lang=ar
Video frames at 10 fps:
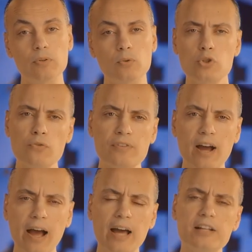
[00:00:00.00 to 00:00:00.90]
وشفنا
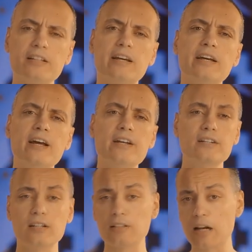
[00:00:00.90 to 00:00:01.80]
حالة الجنان
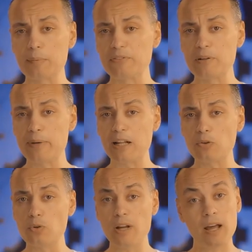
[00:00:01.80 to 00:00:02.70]
اللي ضربت في البلد
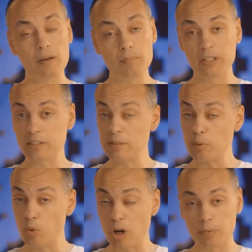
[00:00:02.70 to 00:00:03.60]
كلها بترتيب
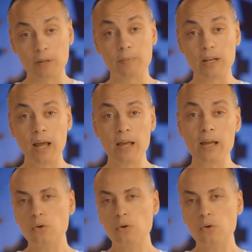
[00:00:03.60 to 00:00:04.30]
المخابرات من ناحية